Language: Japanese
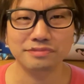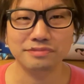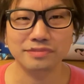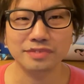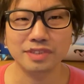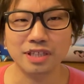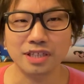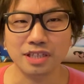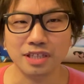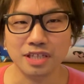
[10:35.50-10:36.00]

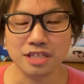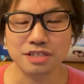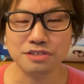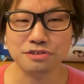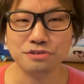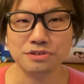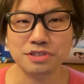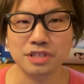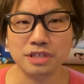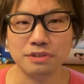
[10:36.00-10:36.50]
だから研
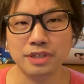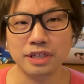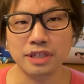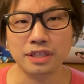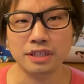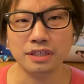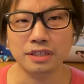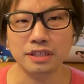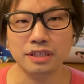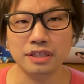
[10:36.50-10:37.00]
修生の
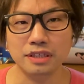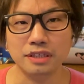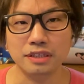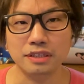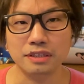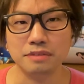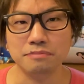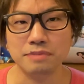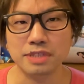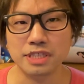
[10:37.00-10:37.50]
中で
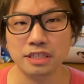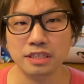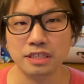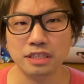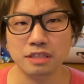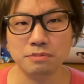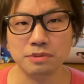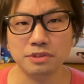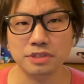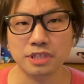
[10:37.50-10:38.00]

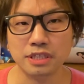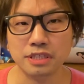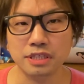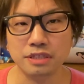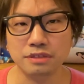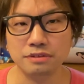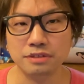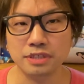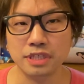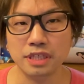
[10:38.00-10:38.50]
メジャーデビューさ
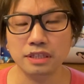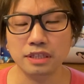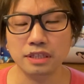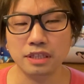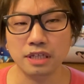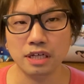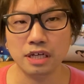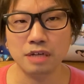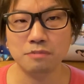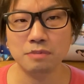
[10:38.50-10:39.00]
せる
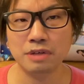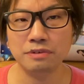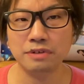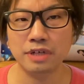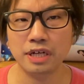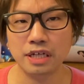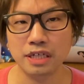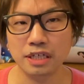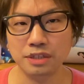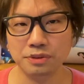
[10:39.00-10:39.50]
センター浜
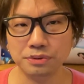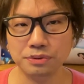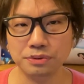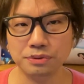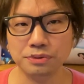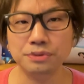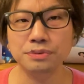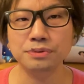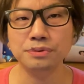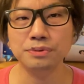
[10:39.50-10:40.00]
浦彩乃
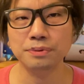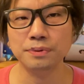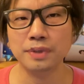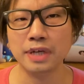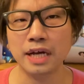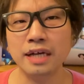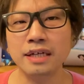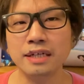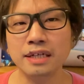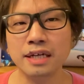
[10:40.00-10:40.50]
というのを
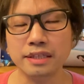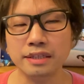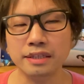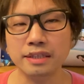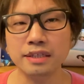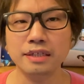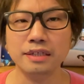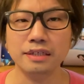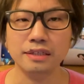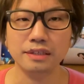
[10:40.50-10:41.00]
考え
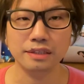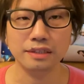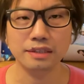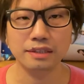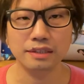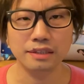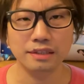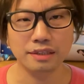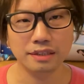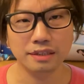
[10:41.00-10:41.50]
て、
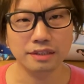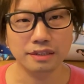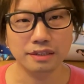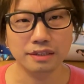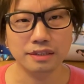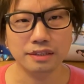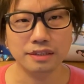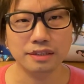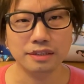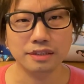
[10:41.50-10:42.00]

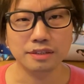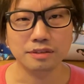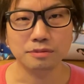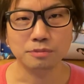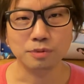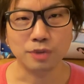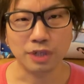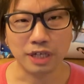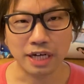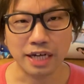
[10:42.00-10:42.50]

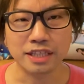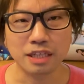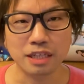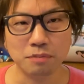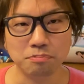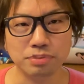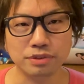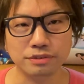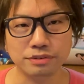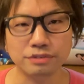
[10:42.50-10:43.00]
僕は
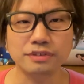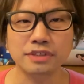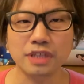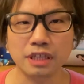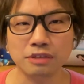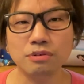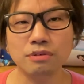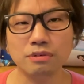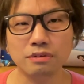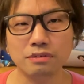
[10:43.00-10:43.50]
ラインナップ組んだ
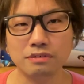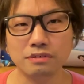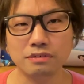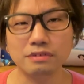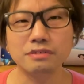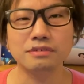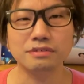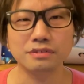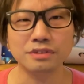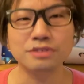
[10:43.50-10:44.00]
と
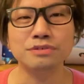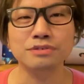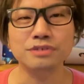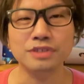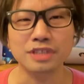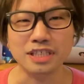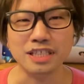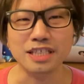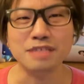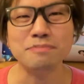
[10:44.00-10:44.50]
いうふう
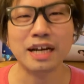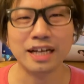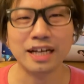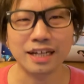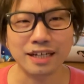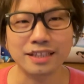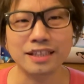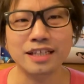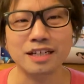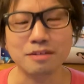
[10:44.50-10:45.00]
に今か
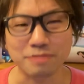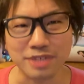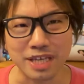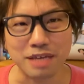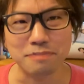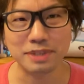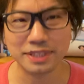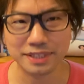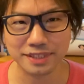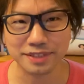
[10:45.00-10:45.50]
らなら見え
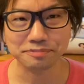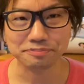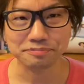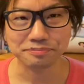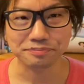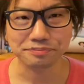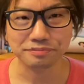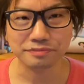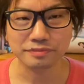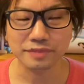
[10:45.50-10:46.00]
ます。
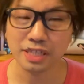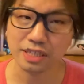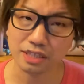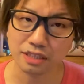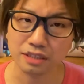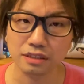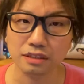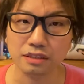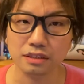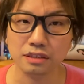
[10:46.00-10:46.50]
で
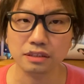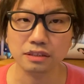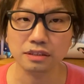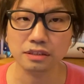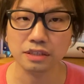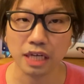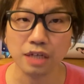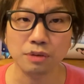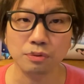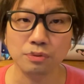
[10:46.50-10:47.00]

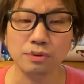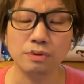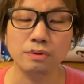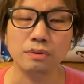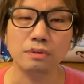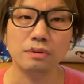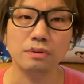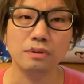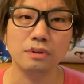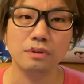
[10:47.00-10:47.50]
最後の